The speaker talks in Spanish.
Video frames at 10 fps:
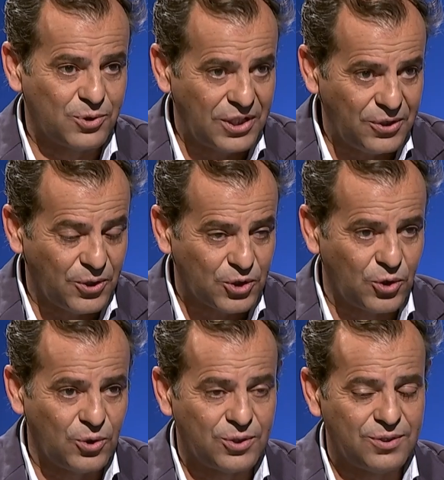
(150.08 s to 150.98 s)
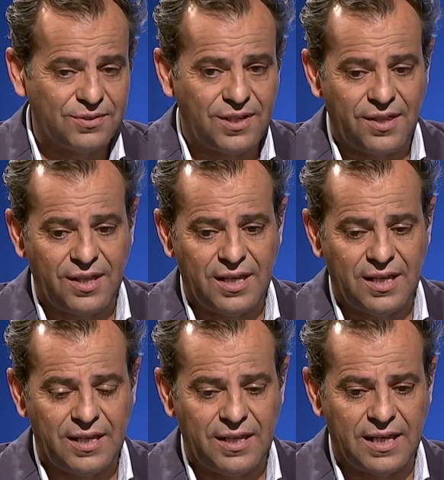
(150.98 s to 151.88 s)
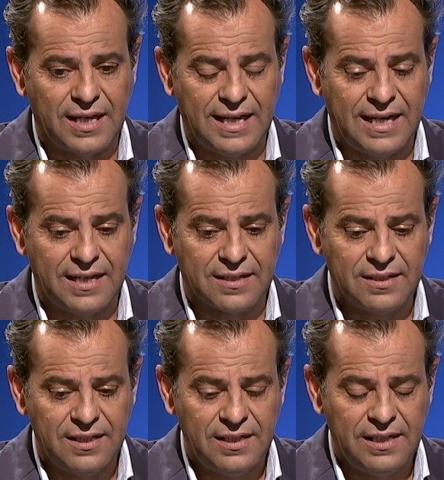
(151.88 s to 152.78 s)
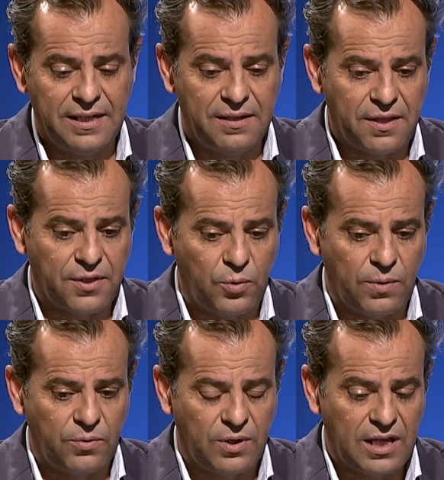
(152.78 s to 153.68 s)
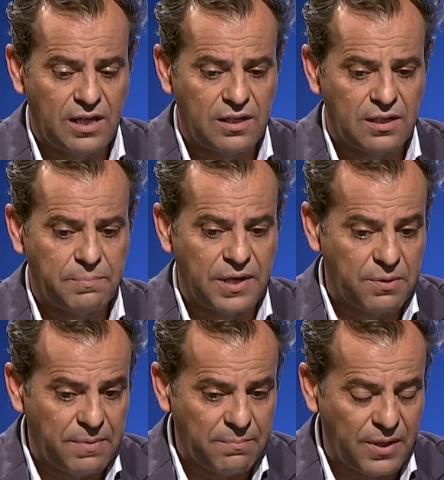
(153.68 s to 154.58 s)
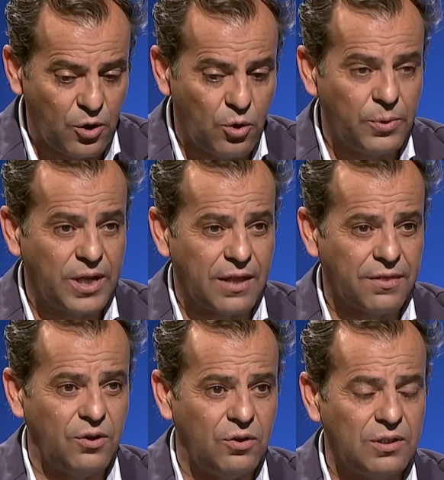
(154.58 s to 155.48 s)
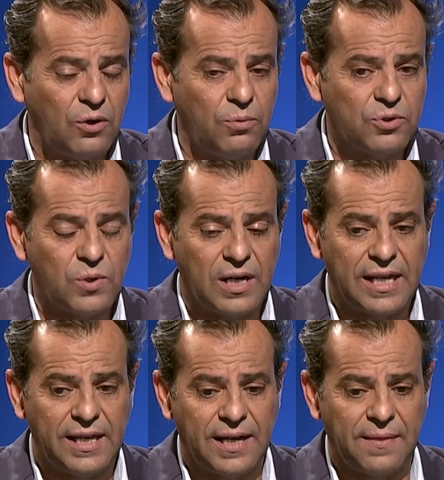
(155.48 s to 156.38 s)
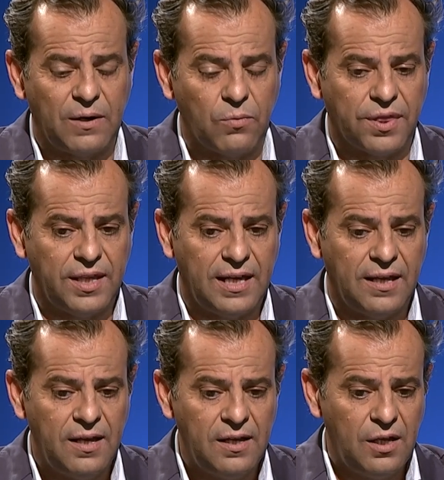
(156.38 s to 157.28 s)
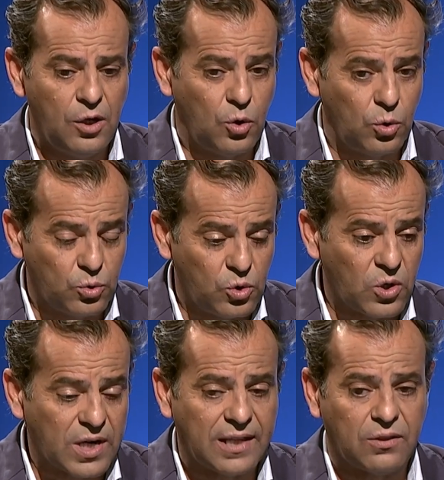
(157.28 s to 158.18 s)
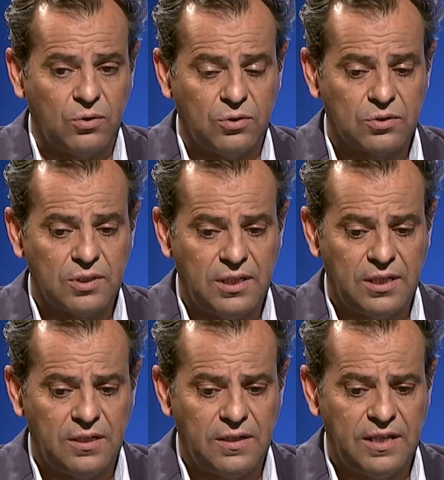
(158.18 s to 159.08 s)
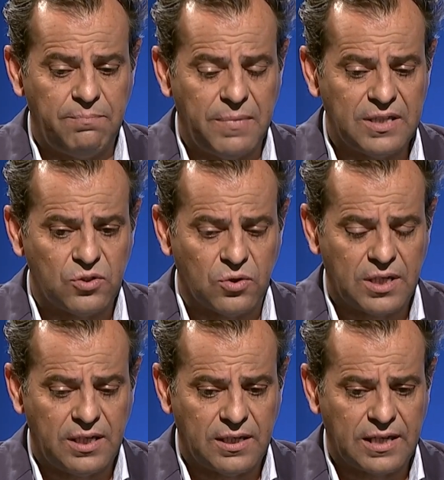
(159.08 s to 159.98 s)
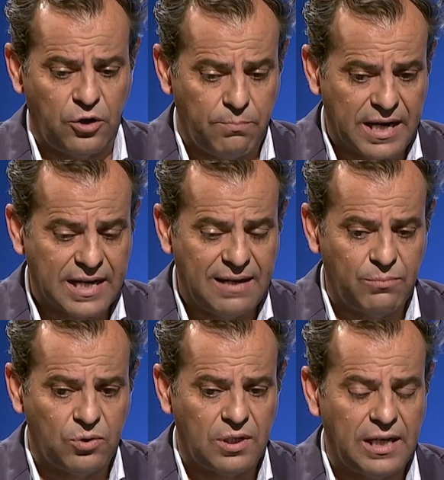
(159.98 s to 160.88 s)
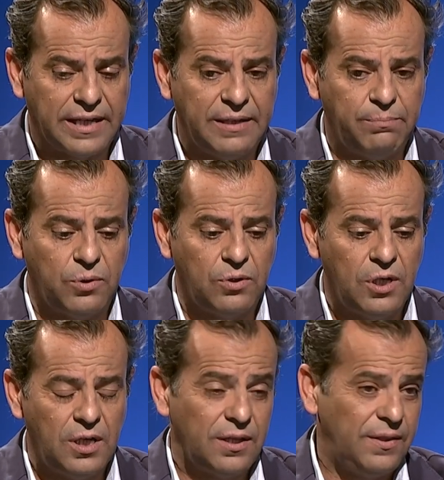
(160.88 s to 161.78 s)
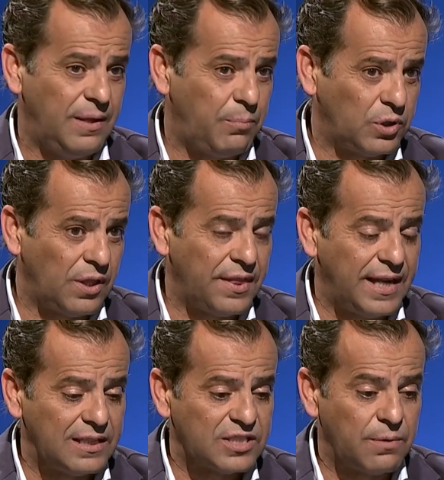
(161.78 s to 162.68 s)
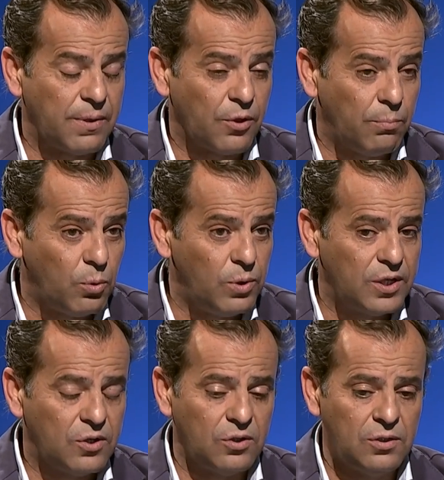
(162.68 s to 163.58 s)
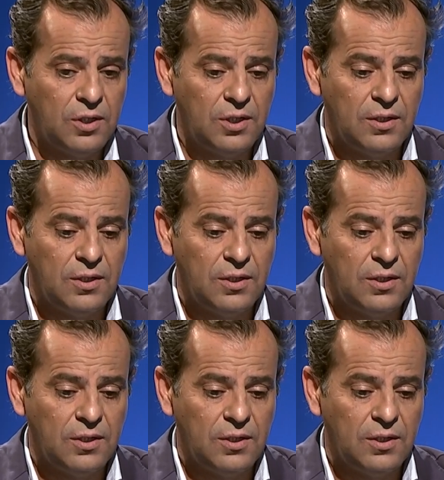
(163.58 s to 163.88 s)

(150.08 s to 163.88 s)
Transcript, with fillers: hemos tenido de todo, ¿no? Desde llegar el 19 al principal medio de comunicación audiovisual que hay en Andalucía, con unos retos eh, inmensos que, nos marcamos el equipo de potenciar el servicio público,